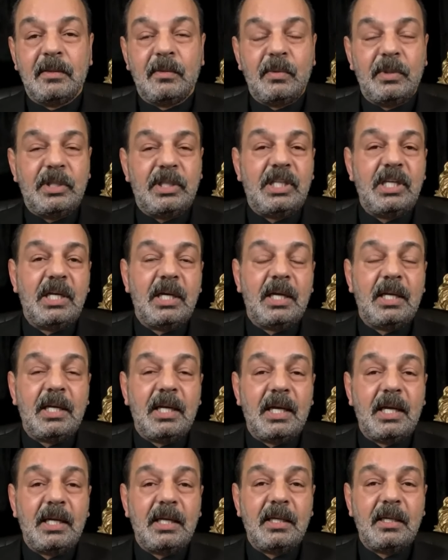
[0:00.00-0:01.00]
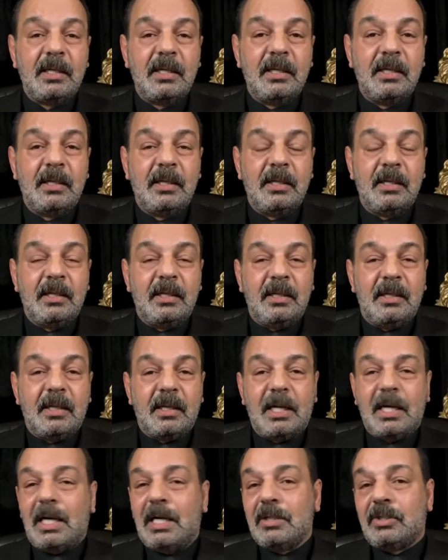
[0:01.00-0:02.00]
والدي ان اي
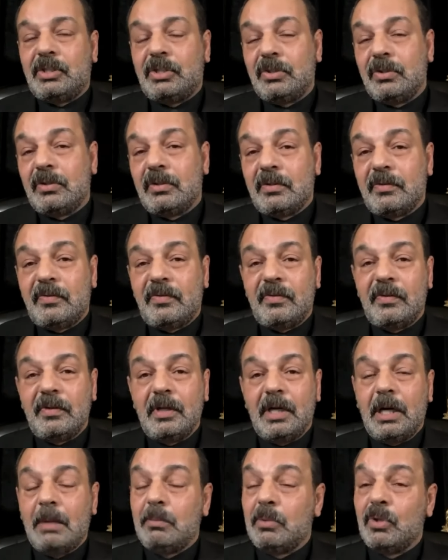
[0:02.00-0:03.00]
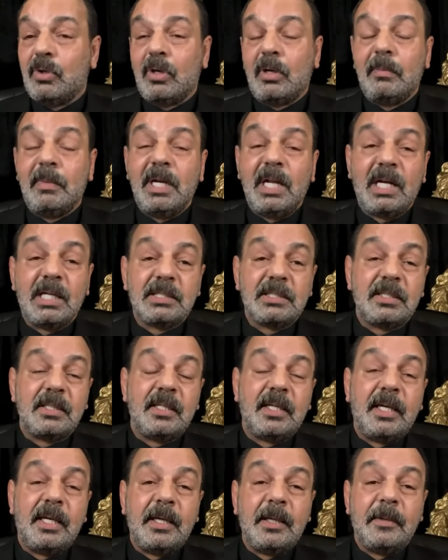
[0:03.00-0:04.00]
راح تشوف ابوهم
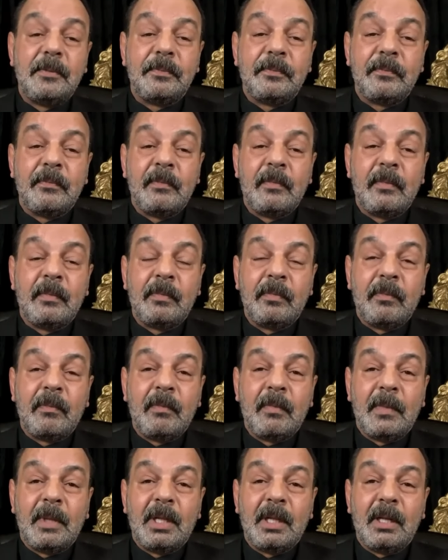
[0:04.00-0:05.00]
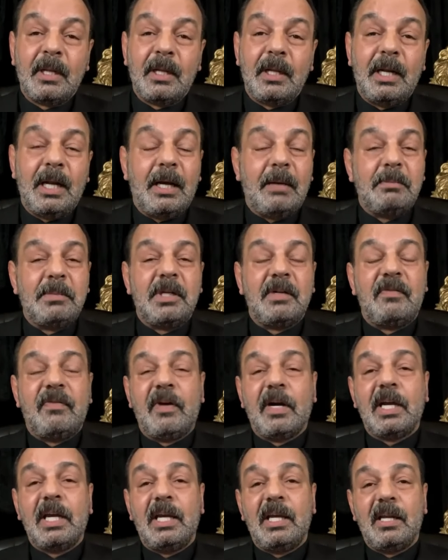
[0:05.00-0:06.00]
الاصلي العبد
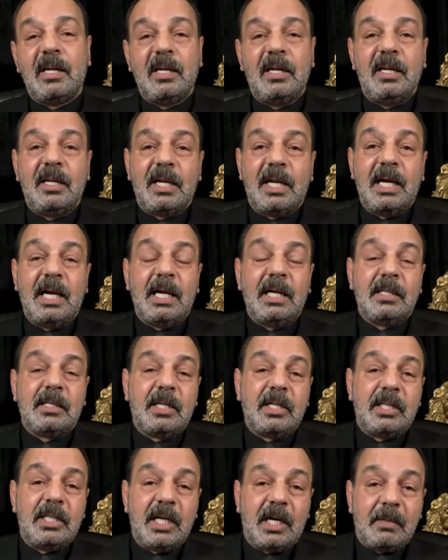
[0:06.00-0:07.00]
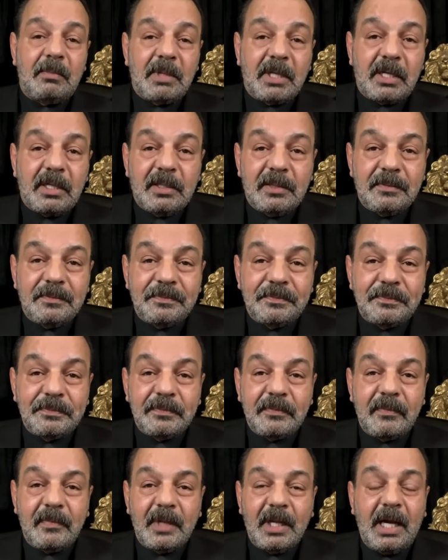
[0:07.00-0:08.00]
الفقير اللي قاعد قدامك
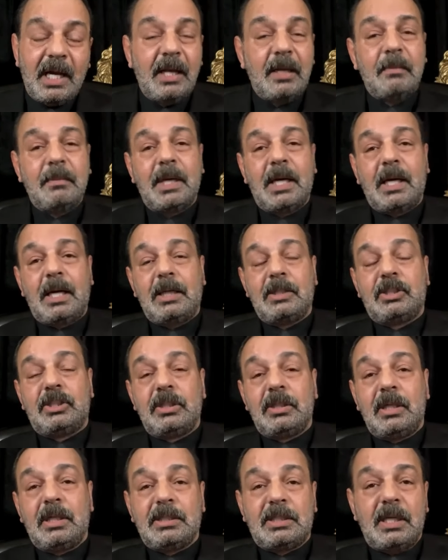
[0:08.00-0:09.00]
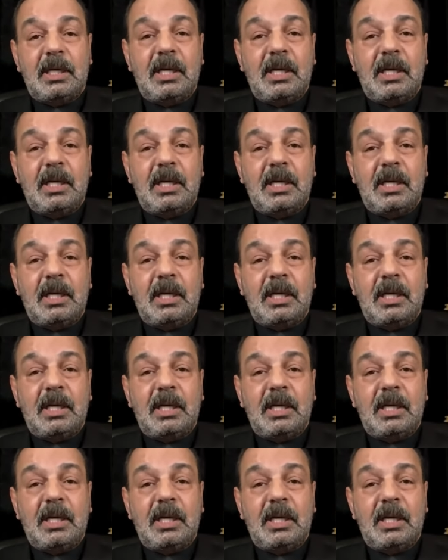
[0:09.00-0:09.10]
انا ما احكي